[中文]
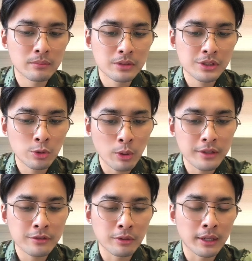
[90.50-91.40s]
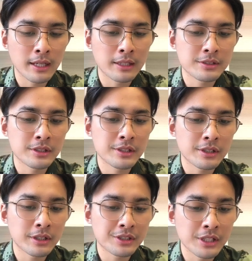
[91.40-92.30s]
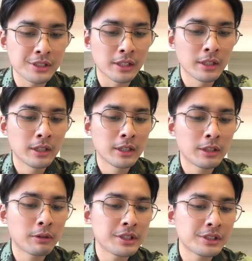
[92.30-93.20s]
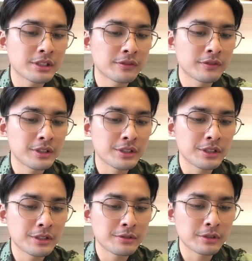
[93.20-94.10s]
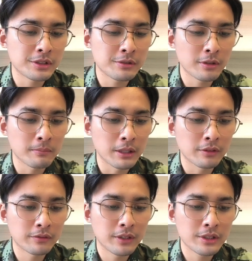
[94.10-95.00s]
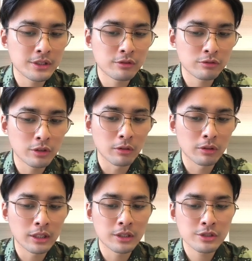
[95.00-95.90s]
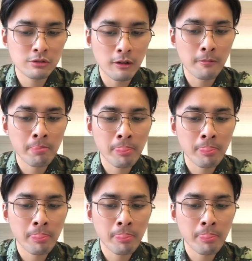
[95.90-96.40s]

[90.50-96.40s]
争端损害了自身商业前景，地缘政治分歧继续制约美国飞机出口，令人失望。